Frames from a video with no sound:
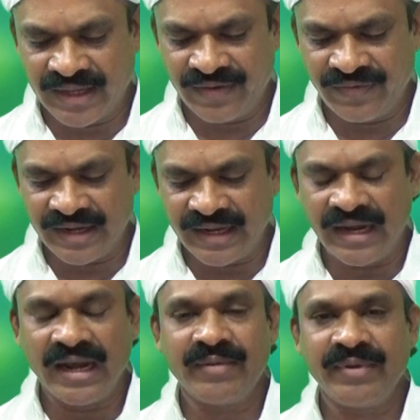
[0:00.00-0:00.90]
இவங்க
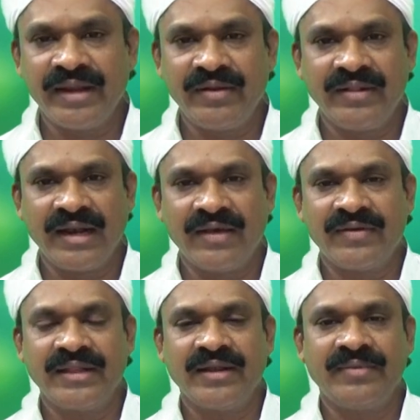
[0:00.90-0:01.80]
எல்லாமே இதெல்லாம்
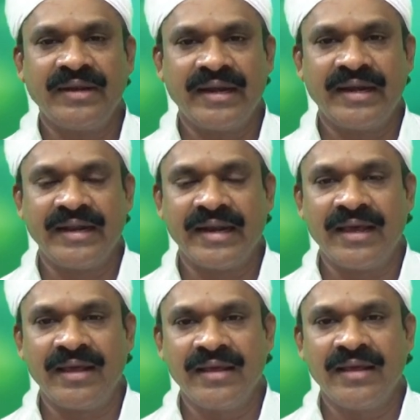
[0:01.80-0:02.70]
வந்து எப்படின்னு கேட்டிங்கன்னா
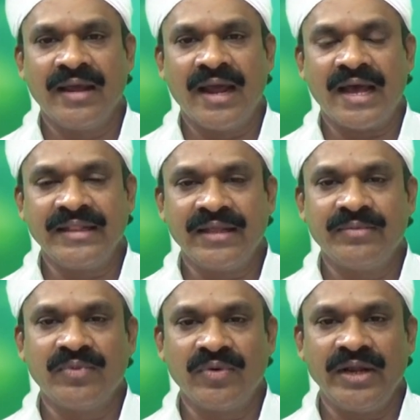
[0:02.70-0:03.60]
அந்த
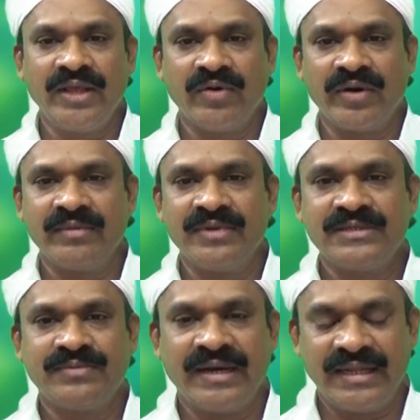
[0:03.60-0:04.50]
மூளையோட
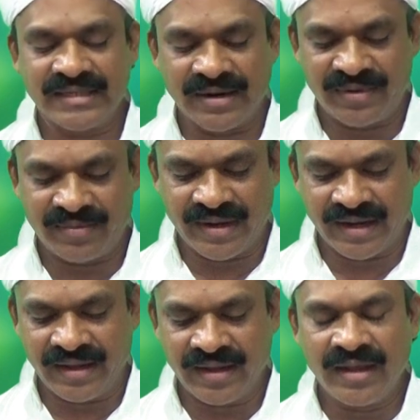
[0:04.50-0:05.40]
மிக்ஸ் பண்ணி
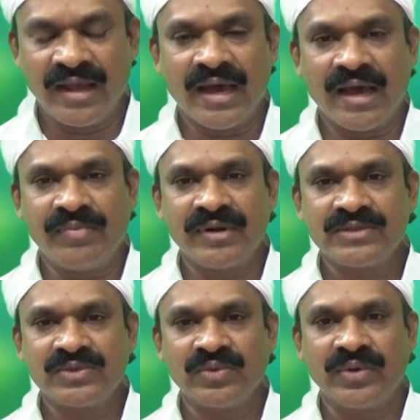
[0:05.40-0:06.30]
சாப்பிட்ருப்பாங்க அப்புறம்
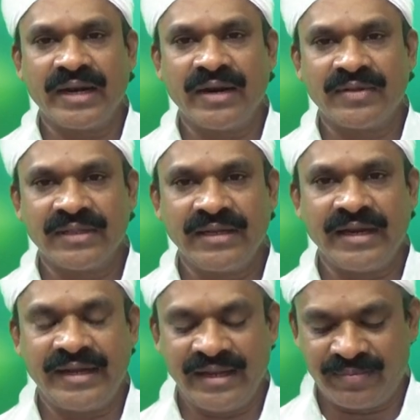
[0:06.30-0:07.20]
சூடனை வந்து
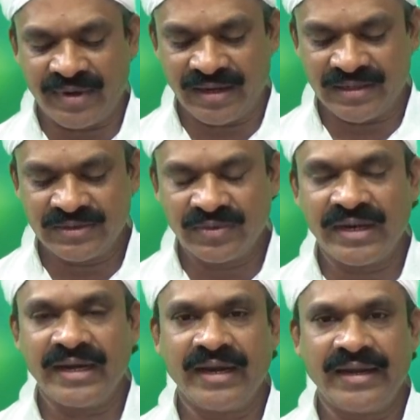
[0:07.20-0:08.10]
கெட்டியிருப்பாங்க
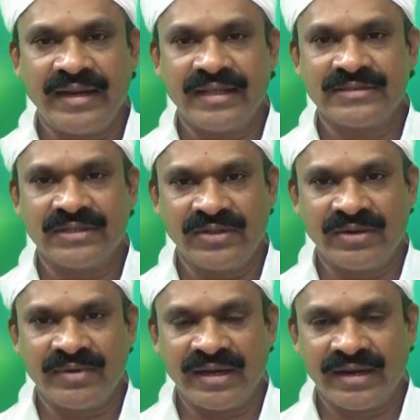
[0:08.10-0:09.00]
சூடன் கெட்டி அதை
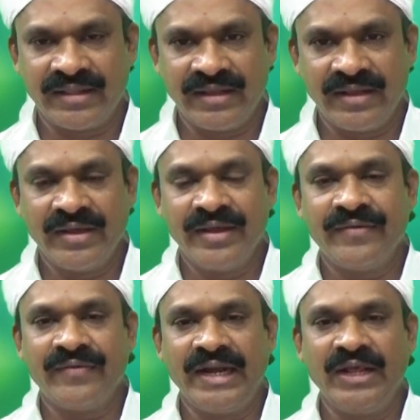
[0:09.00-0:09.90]
செந்தூரமாக்குறது
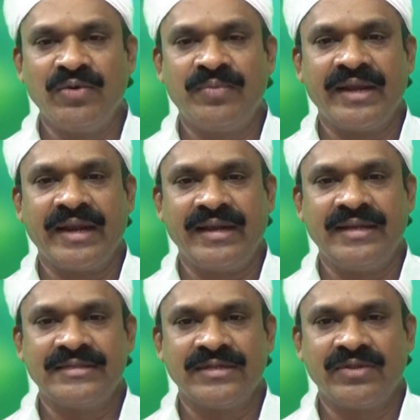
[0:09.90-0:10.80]
வெடிவுப்பை
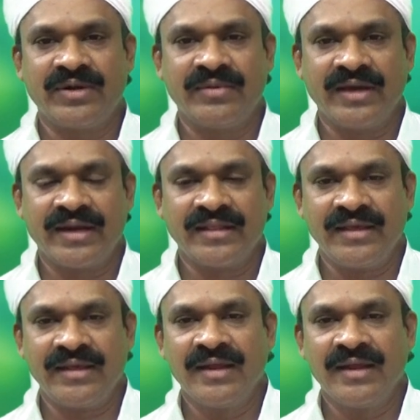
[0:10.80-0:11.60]
கெட்டி செந்தூரமாக்குறது